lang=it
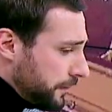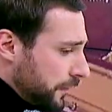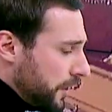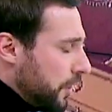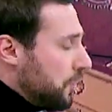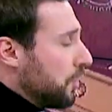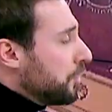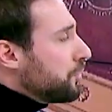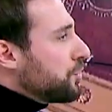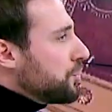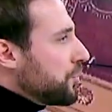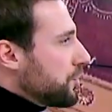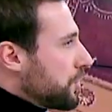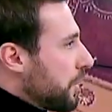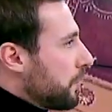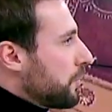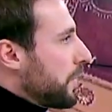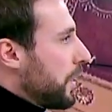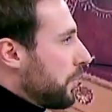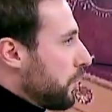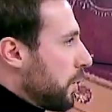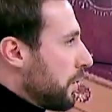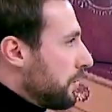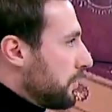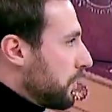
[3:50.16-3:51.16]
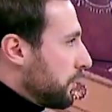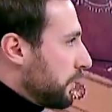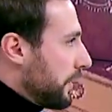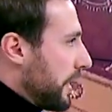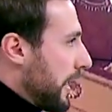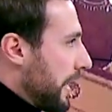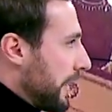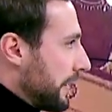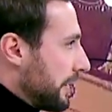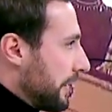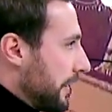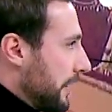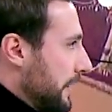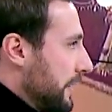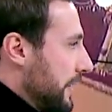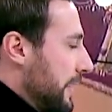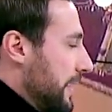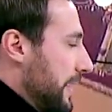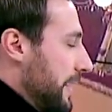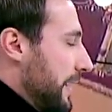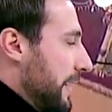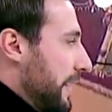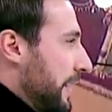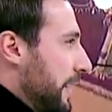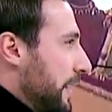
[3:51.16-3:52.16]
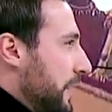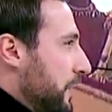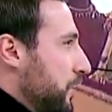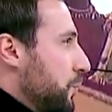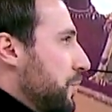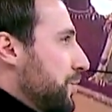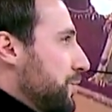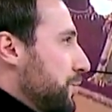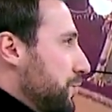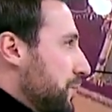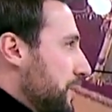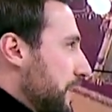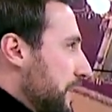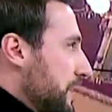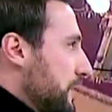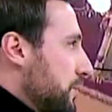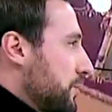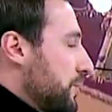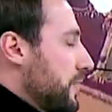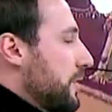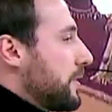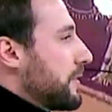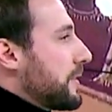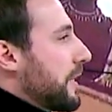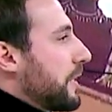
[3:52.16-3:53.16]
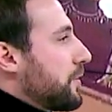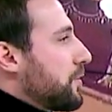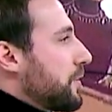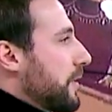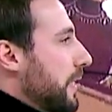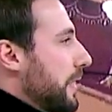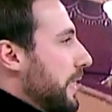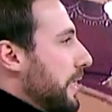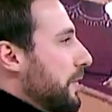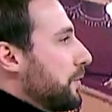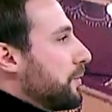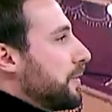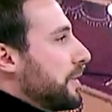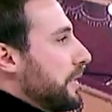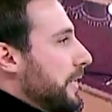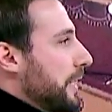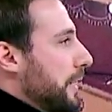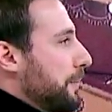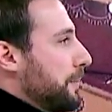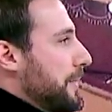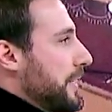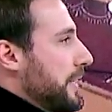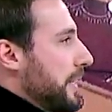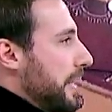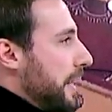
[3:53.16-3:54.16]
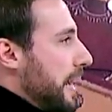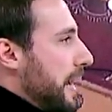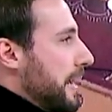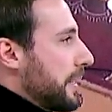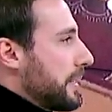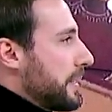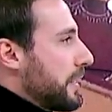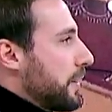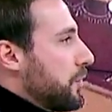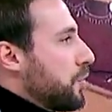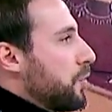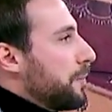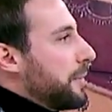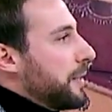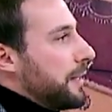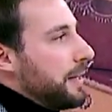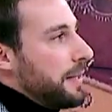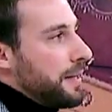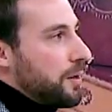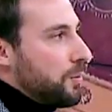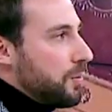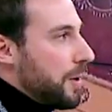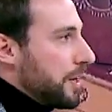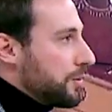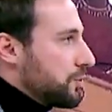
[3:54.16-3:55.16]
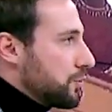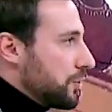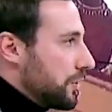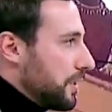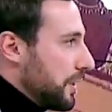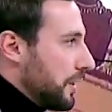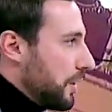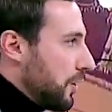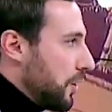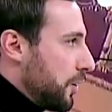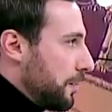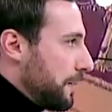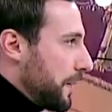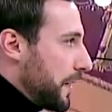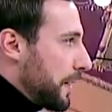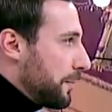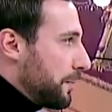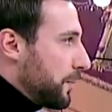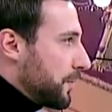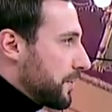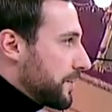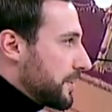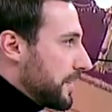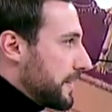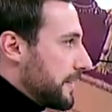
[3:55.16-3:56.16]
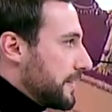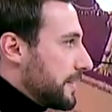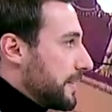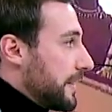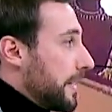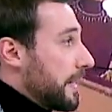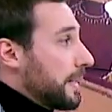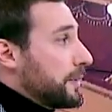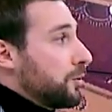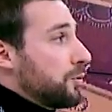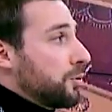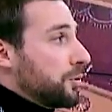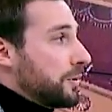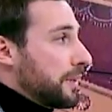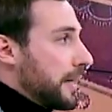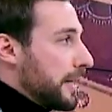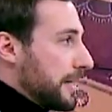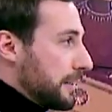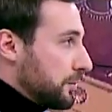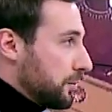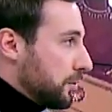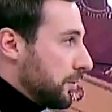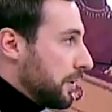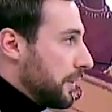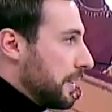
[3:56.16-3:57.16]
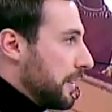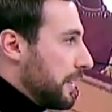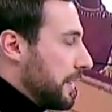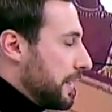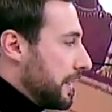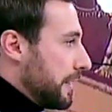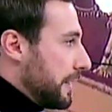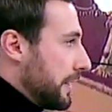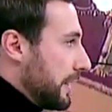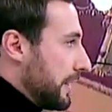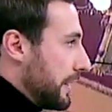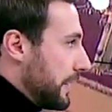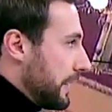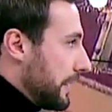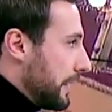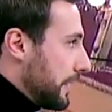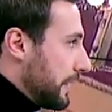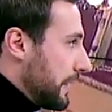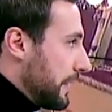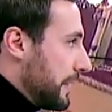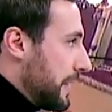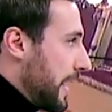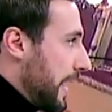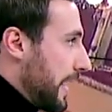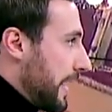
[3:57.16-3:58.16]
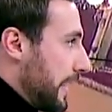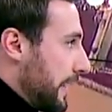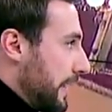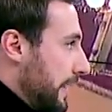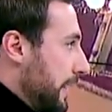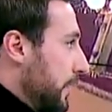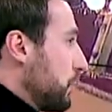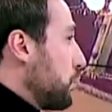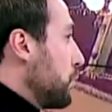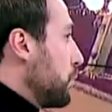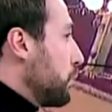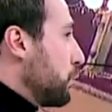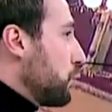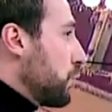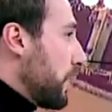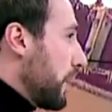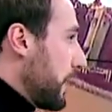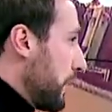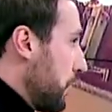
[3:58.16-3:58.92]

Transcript: Oggi c'è una nuova ondata e in questo senso si sta cercando di capire anche come il linguaggio dell'opera possa essere adottato eh, dalle culture